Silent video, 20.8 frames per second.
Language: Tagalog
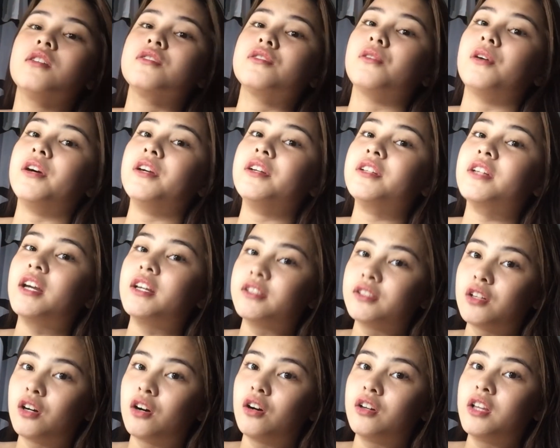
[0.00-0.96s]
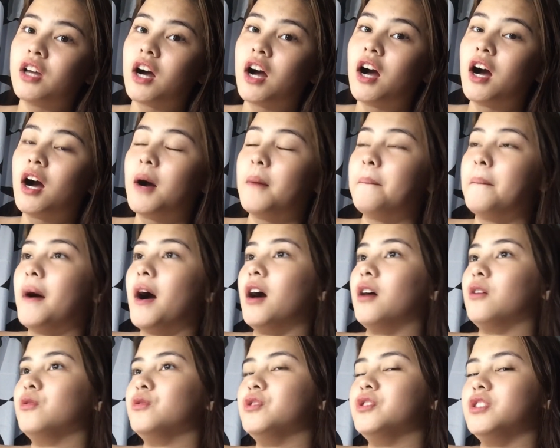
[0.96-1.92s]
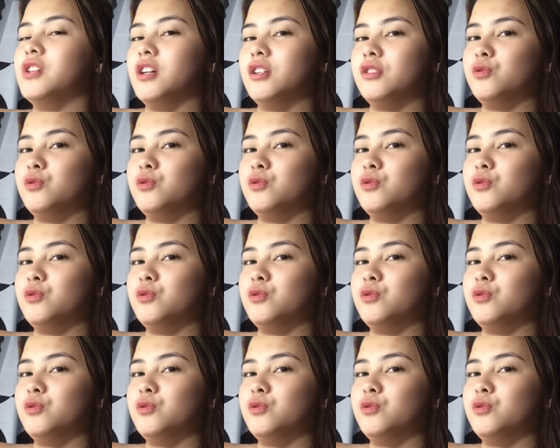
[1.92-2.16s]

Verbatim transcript: So, ayun guys, oh, nakakapagod siya.